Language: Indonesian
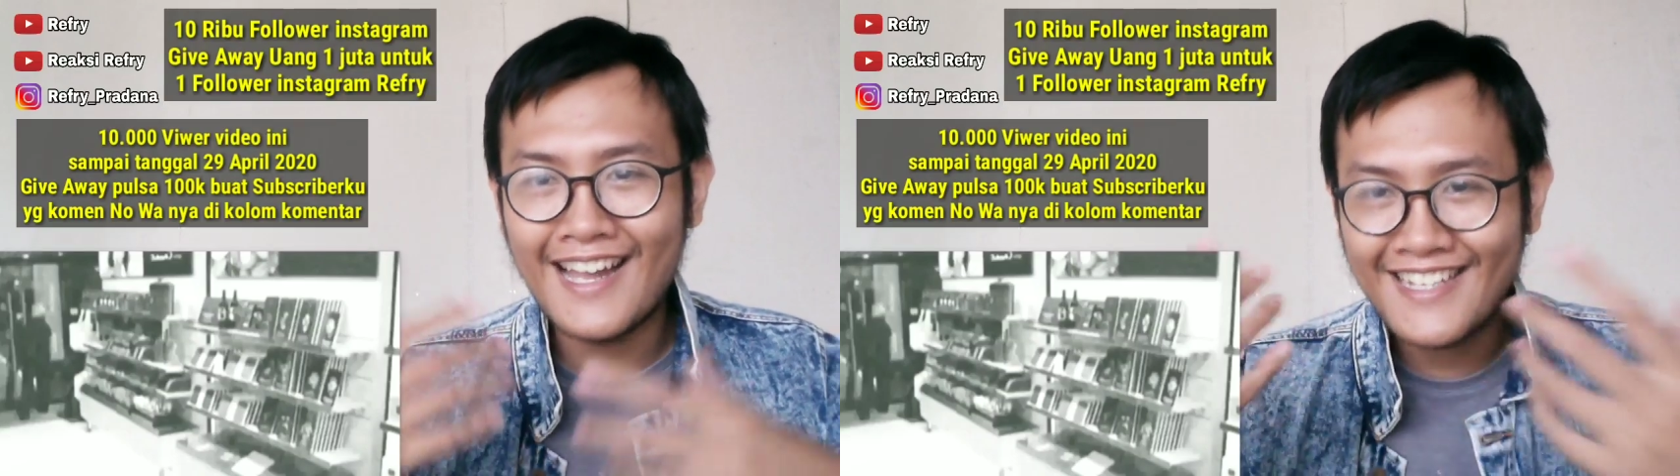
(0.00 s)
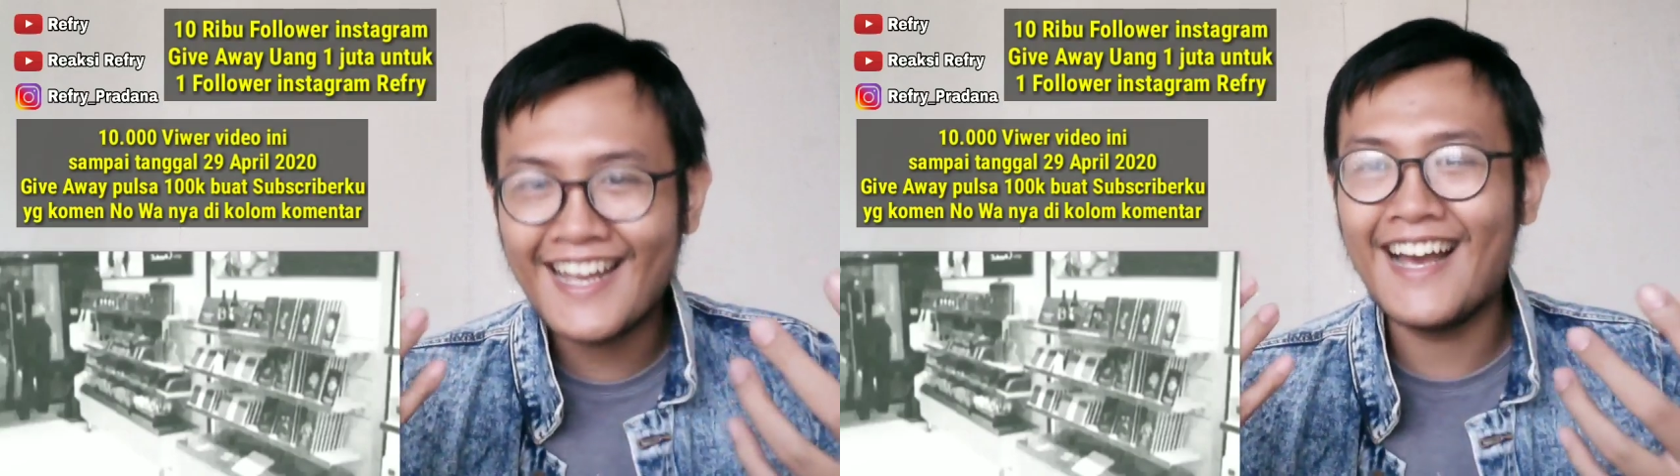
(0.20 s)

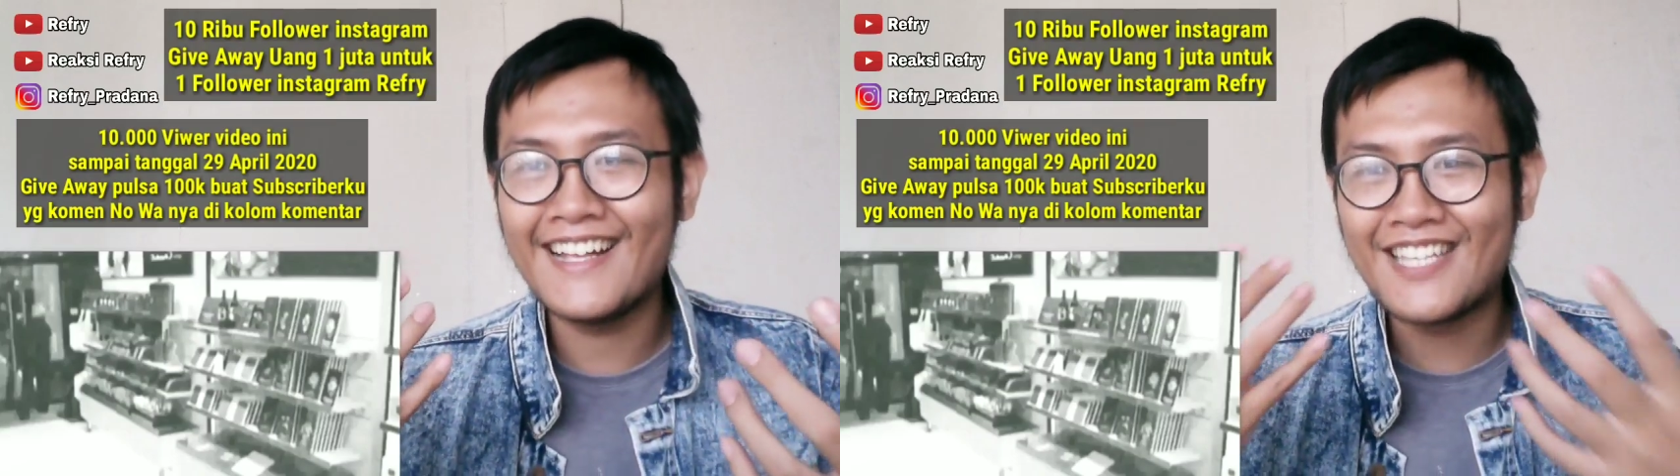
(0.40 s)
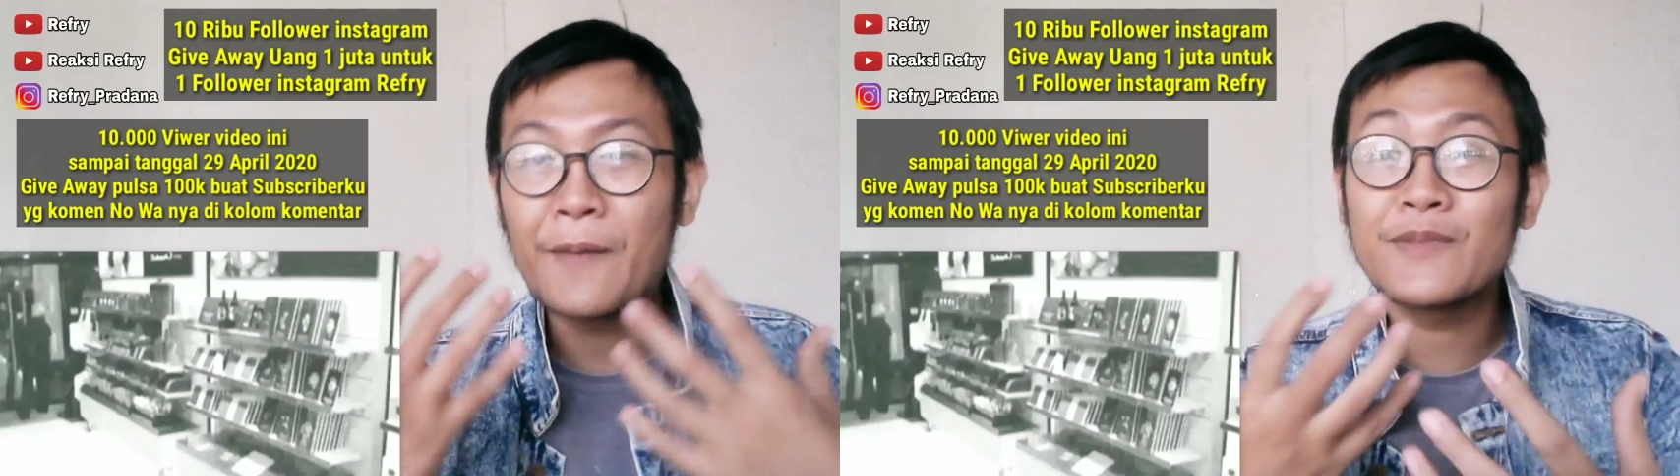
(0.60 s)
ada
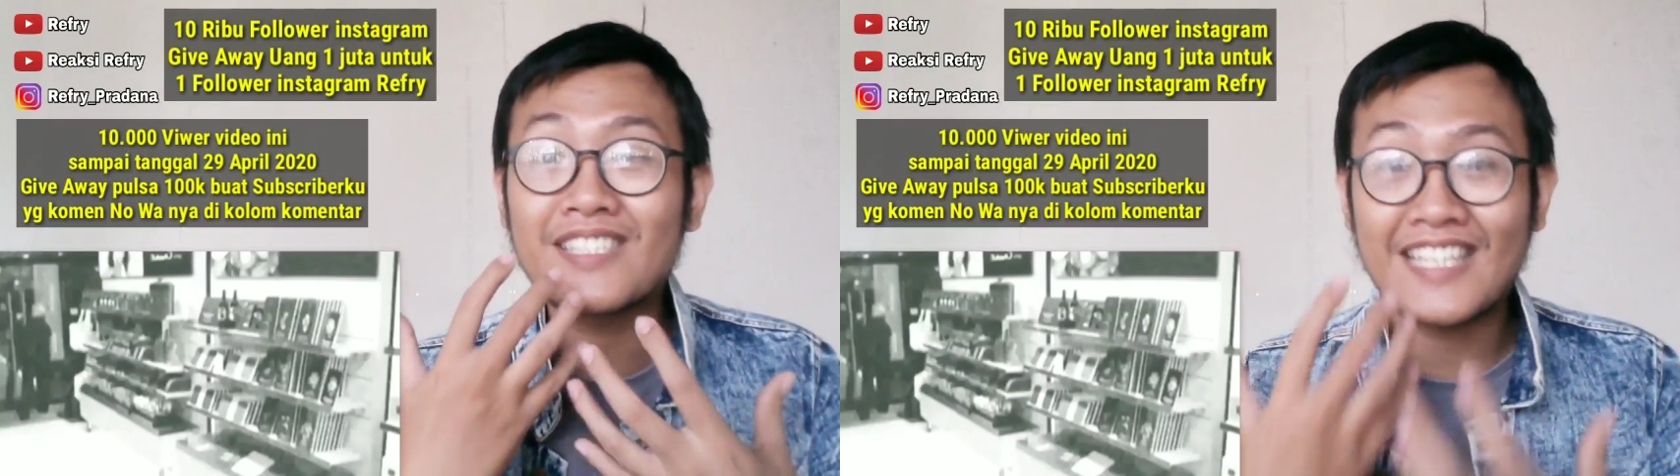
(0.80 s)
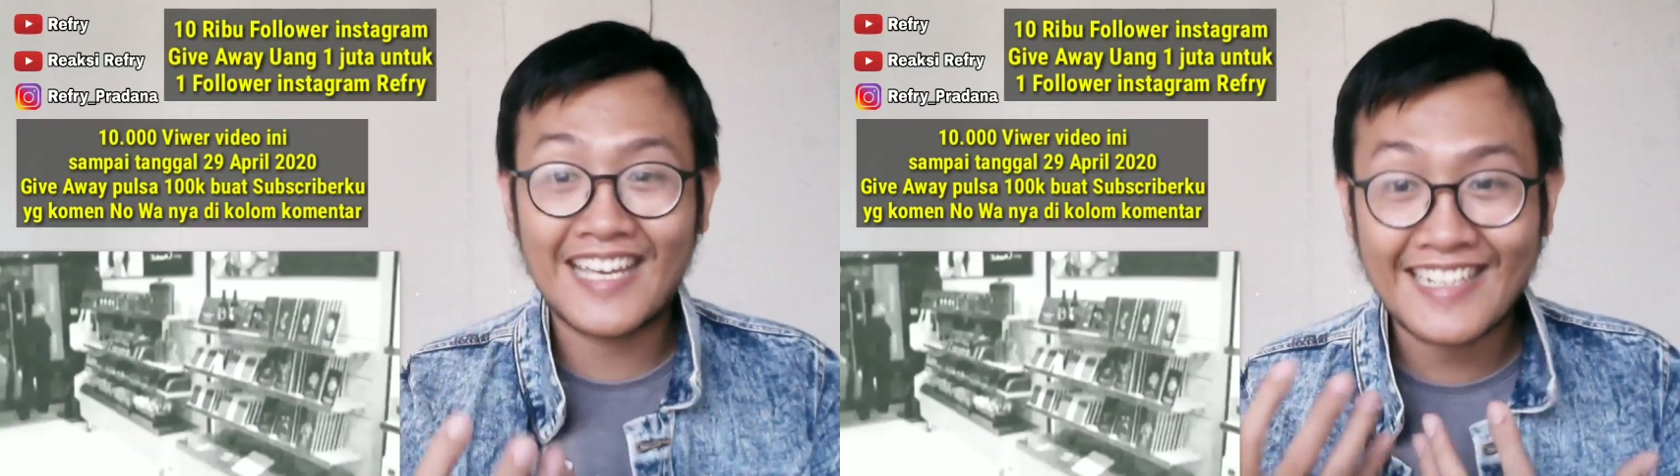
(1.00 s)
jump
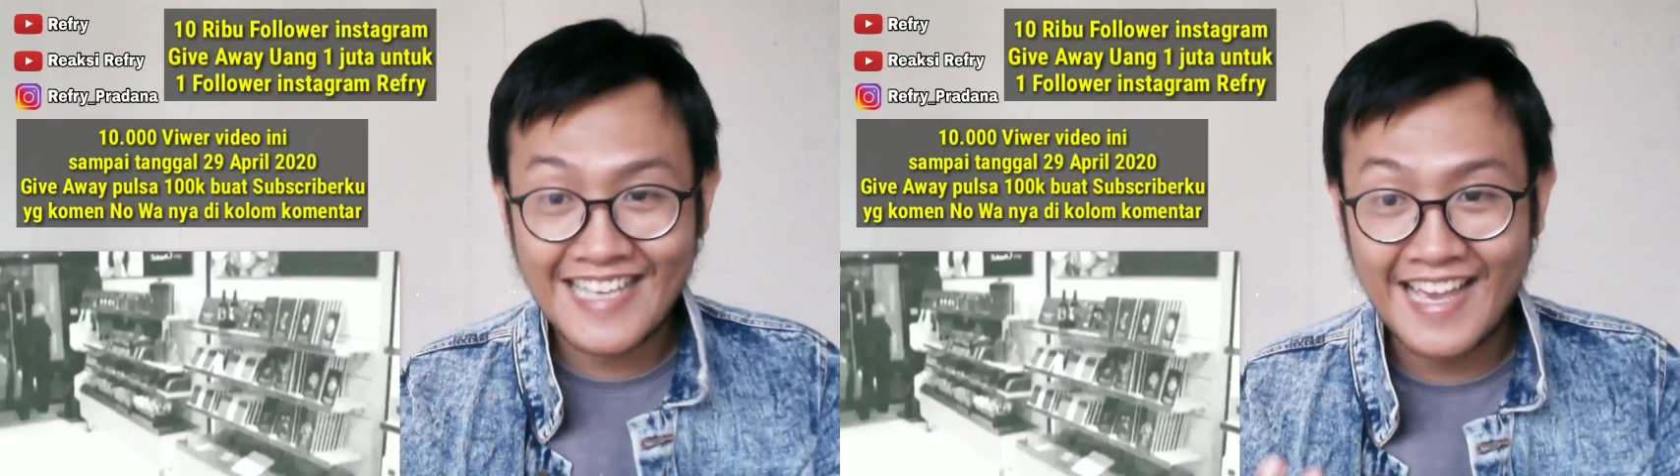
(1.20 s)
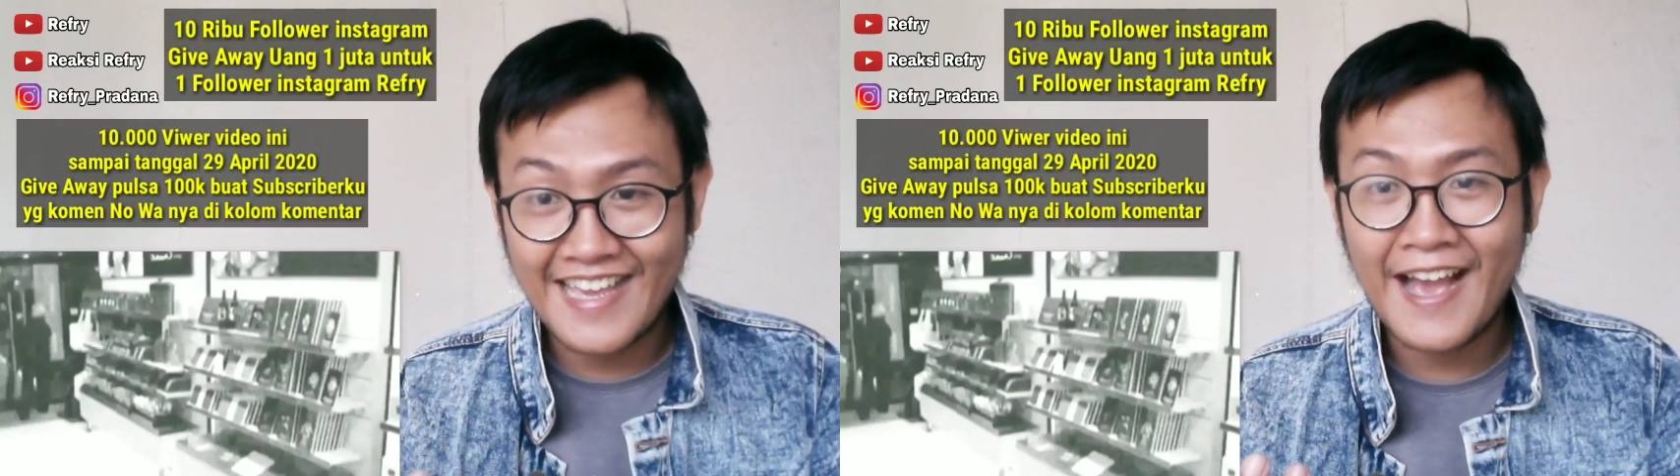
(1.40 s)

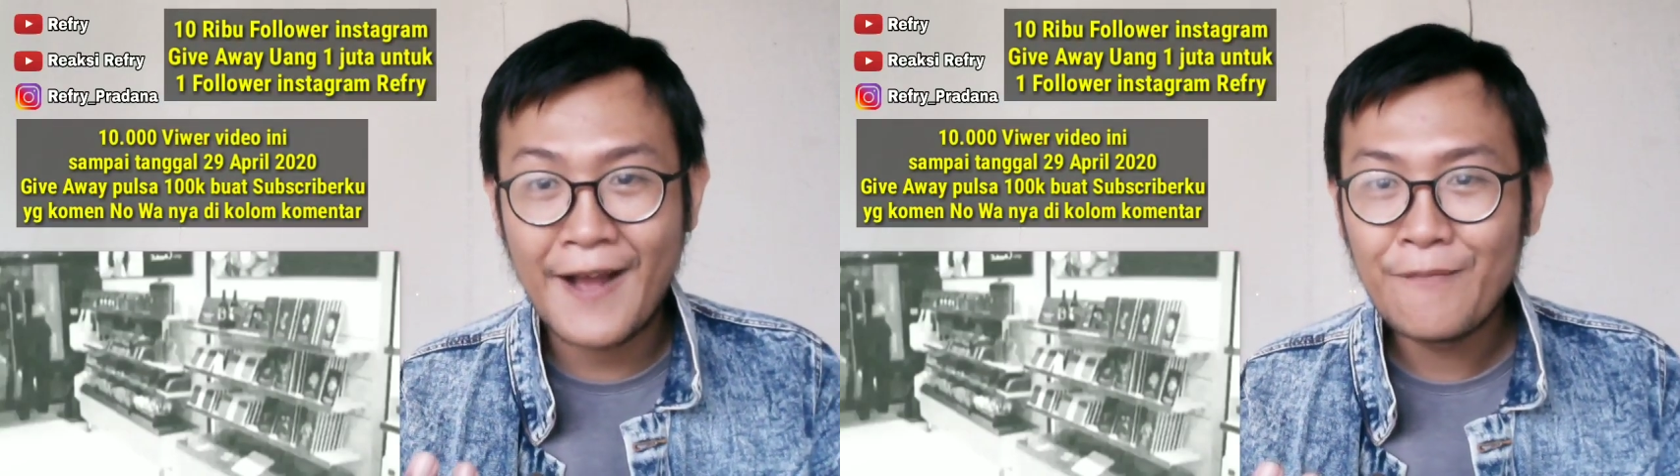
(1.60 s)
scare-nya ya